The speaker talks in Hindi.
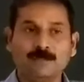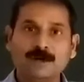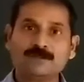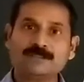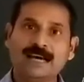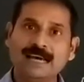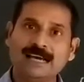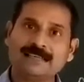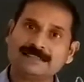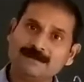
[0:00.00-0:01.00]
व्यवसाय
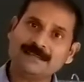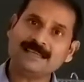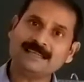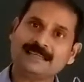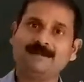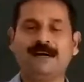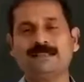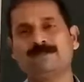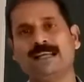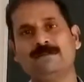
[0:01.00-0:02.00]
ऐसा भी नहीं है कि हम
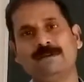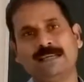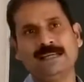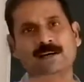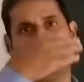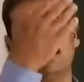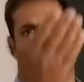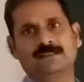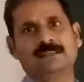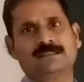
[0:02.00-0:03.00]
आज प्रारंभ किए
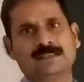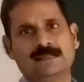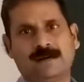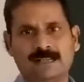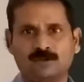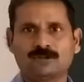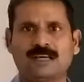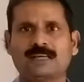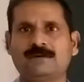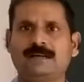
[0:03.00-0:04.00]
और दस दिन के बाद दो
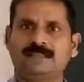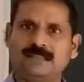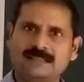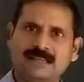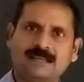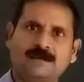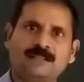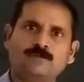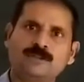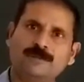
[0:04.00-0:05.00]
साल के बाद चार साल के
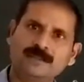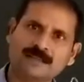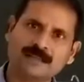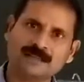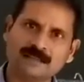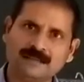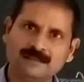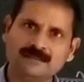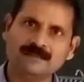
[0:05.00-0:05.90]
बाद हम उसे बंद कर देंगे